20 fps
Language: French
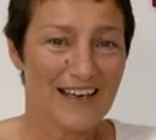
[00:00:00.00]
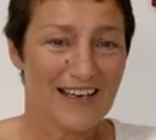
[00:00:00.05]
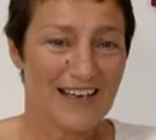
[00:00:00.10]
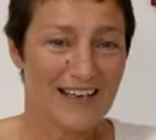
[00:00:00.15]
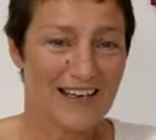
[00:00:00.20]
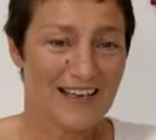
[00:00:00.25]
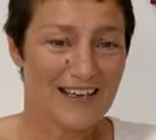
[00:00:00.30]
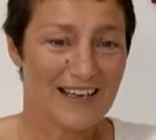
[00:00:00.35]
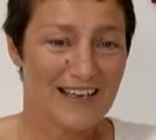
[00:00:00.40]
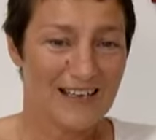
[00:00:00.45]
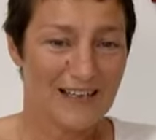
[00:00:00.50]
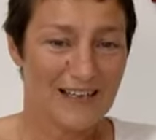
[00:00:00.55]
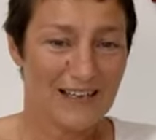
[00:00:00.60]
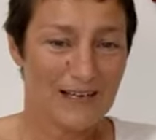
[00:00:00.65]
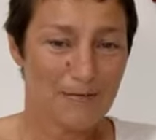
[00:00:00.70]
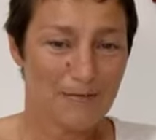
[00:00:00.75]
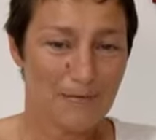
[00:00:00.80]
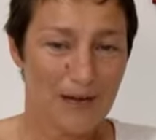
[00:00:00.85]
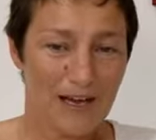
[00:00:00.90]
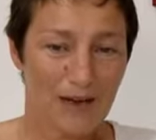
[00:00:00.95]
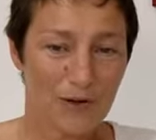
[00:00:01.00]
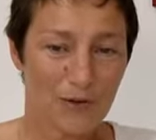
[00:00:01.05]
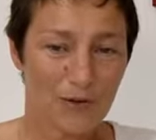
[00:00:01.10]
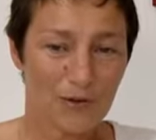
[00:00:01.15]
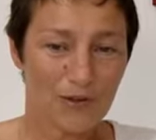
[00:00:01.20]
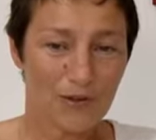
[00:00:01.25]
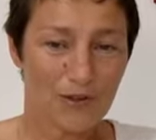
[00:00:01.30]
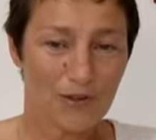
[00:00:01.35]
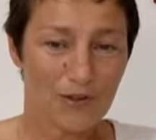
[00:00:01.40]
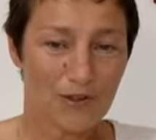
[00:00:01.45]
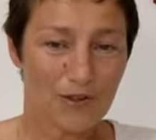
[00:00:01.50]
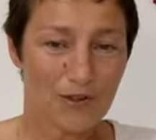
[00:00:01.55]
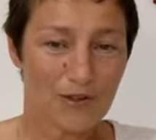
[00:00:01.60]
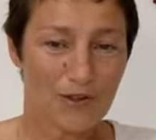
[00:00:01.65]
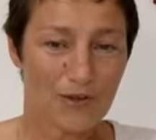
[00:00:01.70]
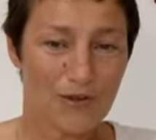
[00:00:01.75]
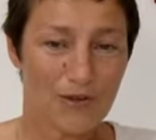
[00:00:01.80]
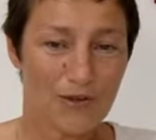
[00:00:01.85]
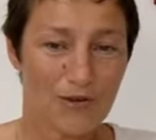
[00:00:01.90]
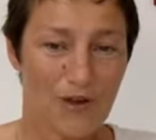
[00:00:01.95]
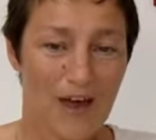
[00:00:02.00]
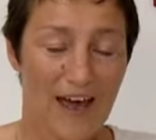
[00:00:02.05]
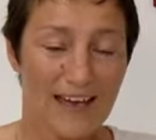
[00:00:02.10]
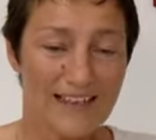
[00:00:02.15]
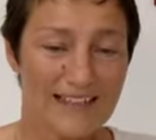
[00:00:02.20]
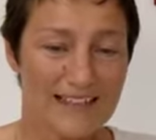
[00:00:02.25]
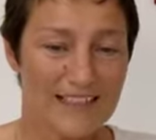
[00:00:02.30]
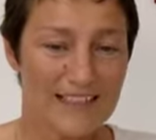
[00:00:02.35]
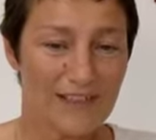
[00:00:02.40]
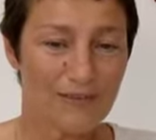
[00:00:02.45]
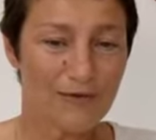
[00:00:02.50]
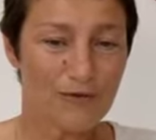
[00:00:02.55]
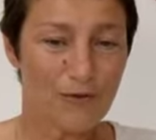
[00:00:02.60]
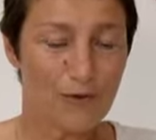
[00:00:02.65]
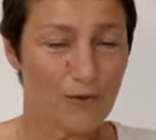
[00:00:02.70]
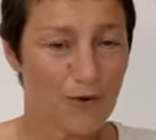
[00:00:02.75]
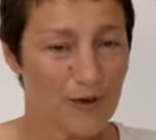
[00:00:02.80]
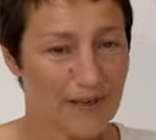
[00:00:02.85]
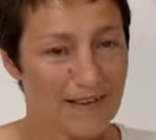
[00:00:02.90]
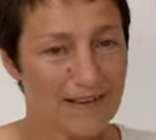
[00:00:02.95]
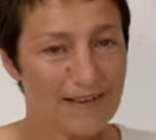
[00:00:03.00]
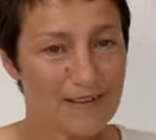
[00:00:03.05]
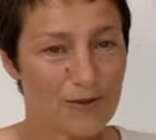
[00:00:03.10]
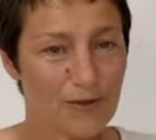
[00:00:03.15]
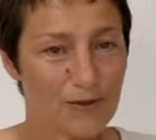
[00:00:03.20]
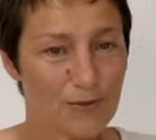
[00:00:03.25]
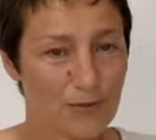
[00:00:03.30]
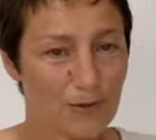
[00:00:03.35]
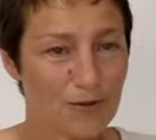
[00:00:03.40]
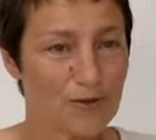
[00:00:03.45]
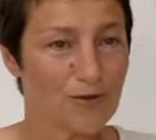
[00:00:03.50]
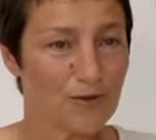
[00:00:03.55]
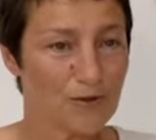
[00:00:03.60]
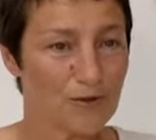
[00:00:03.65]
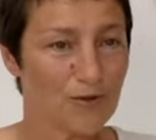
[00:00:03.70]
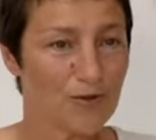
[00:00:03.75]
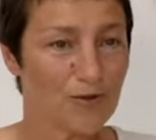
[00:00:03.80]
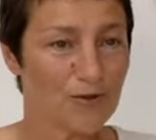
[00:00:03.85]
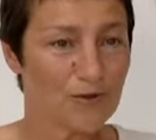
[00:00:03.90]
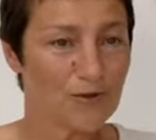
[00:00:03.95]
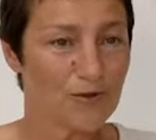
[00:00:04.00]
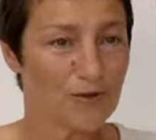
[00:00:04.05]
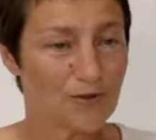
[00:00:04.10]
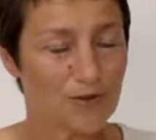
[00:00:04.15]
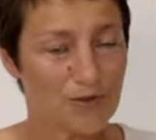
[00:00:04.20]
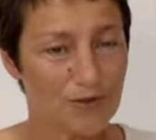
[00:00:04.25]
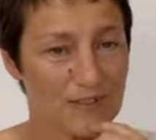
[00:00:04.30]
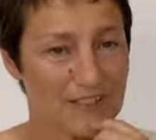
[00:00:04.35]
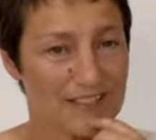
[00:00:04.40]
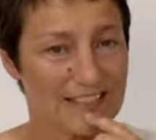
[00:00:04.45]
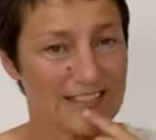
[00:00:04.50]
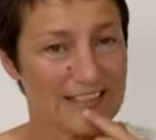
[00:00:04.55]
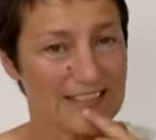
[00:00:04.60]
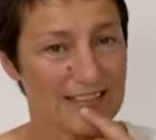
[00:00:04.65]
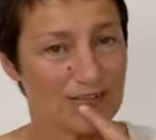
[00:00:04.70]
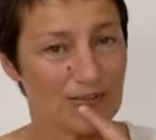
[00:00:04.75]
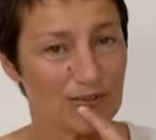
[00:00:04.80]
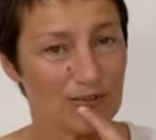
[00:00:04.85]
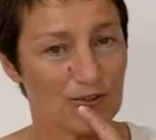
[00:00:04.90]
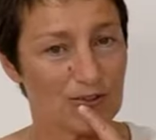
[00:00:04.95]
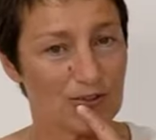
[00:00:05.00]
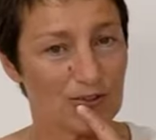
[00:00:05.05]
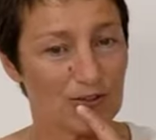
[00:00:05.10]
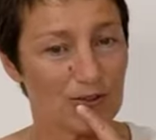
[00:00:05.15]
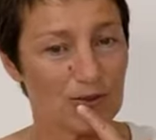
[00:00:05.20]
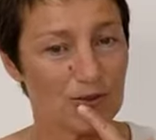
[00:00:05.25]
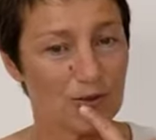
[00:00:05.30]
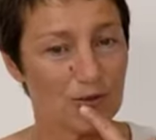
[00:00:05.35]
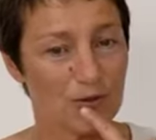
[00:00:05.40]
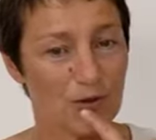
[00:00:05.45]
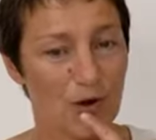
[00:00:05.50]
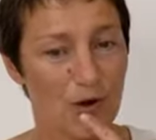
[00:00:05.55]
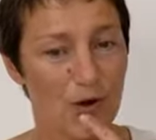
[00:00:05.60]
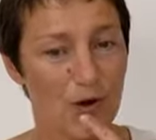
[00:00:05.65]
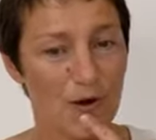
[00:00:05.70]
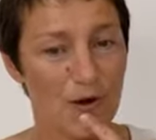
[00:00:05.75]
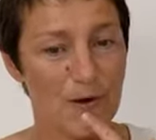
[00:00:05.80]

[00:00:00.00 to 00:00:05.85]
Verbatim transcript: Et, par contre, euh, actif, ouais, je pense que euh, je suis active dans le sens où...